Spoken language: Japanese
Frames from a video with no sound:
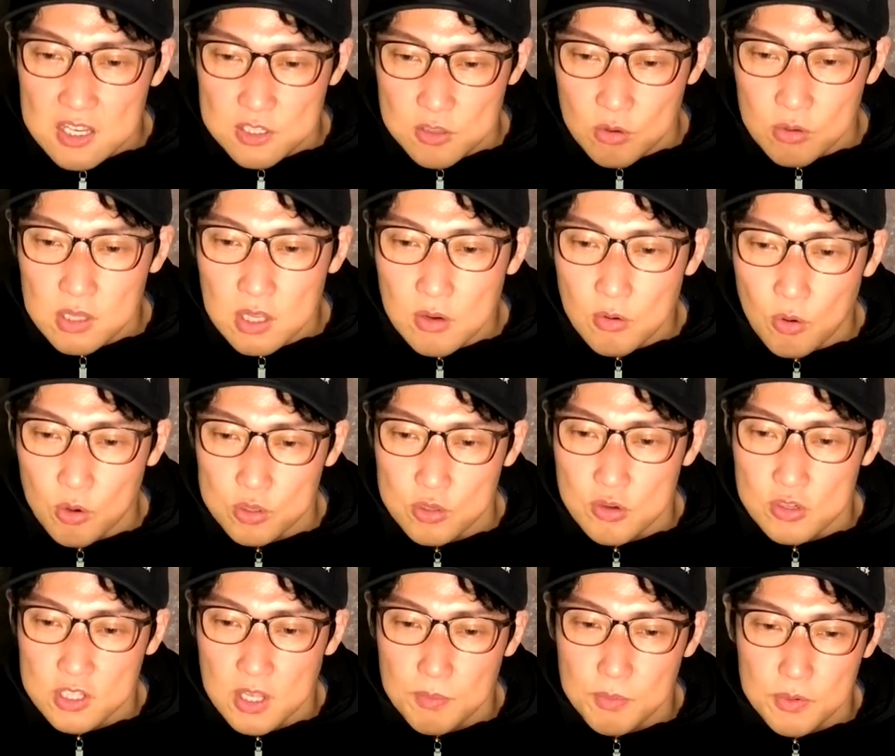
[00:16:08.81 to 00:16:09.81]
その他の故
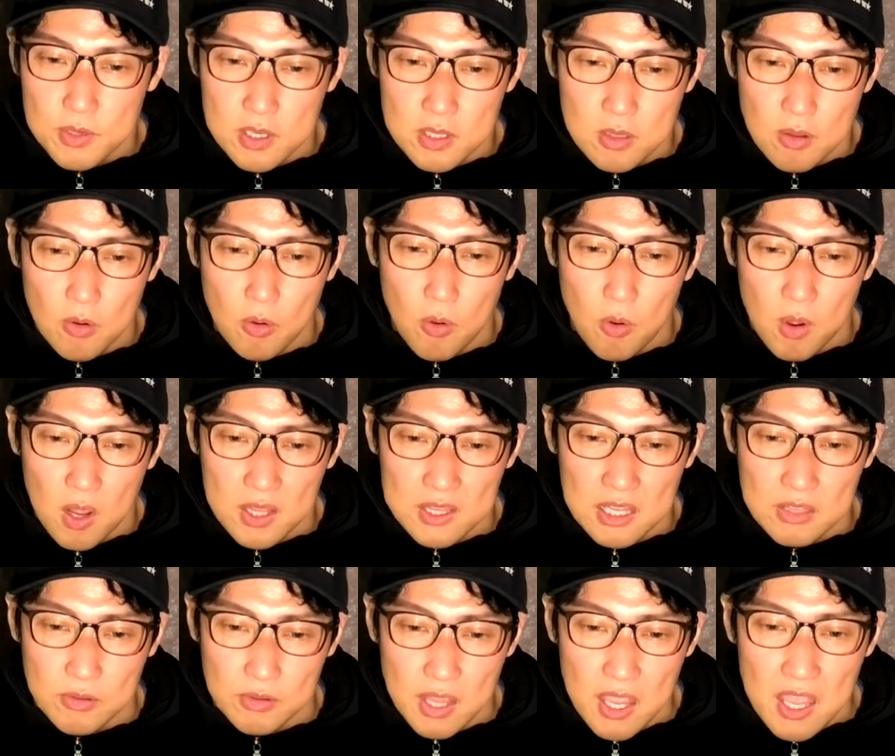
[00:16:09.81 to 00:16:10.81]
障した部品の交換
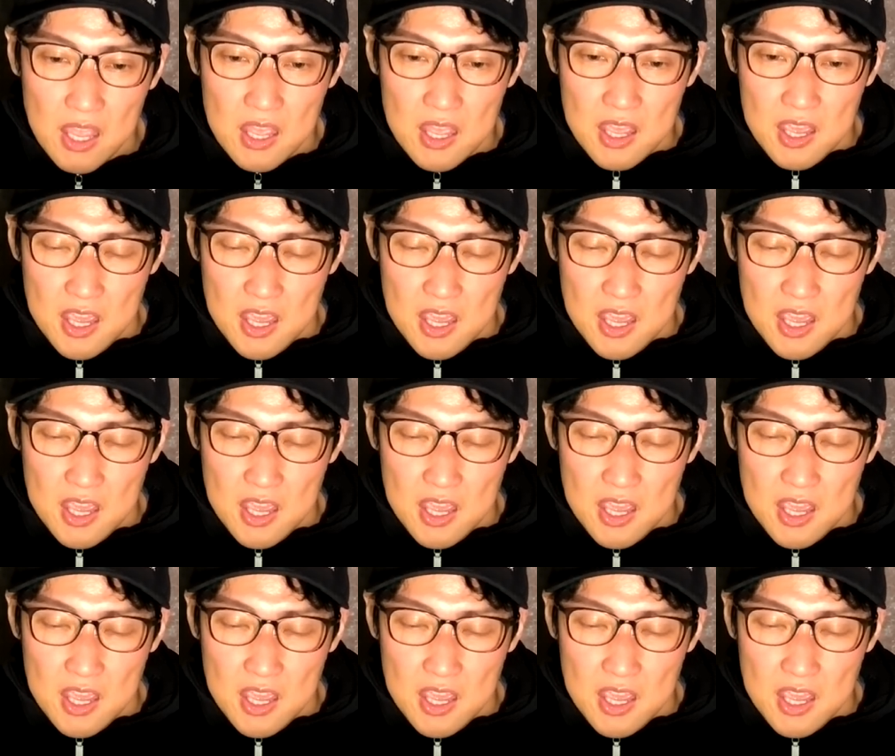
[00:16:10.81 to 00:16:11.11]
などで、